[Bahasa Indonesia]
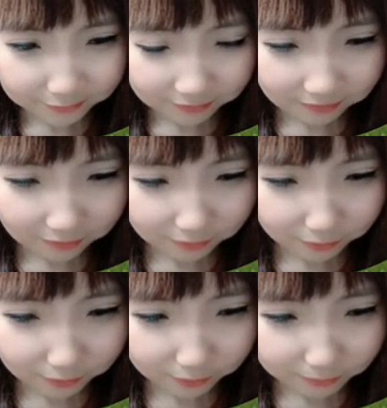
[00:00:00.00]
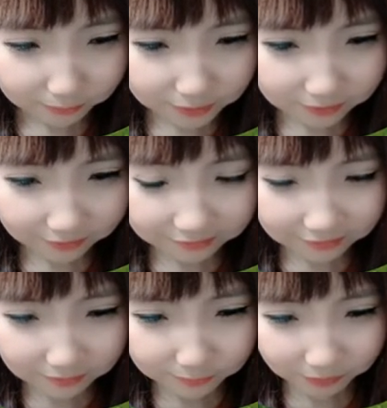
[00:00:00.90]
uh, misterinya
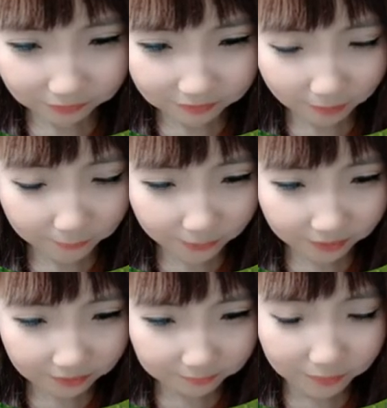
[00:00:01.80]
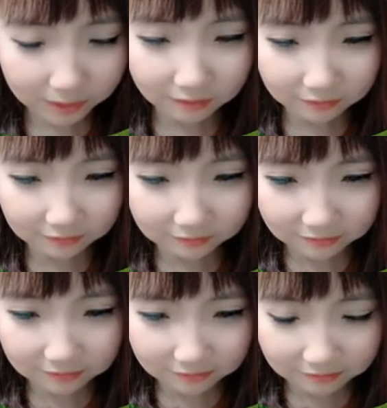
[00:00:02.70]
seperti apa bakal
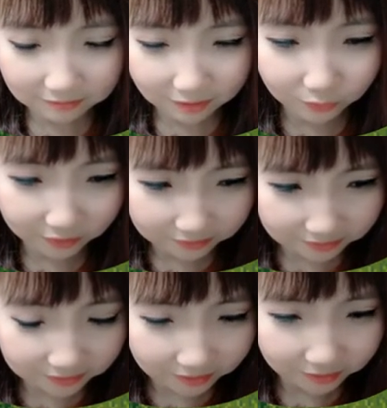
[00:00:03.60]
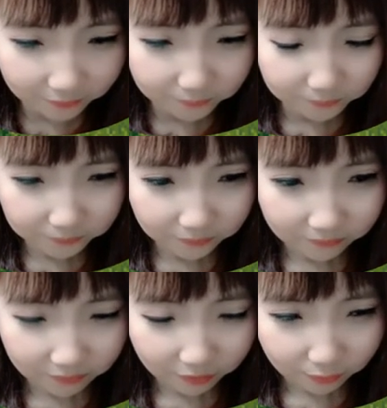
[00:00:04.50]
kita tahu nanti deh
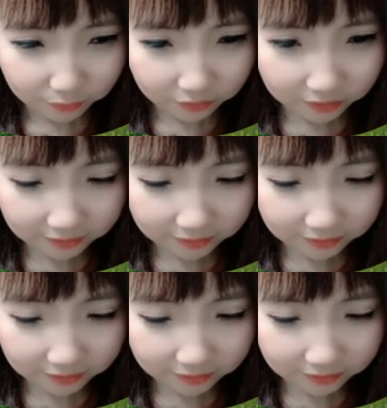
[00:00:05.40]
oke okay?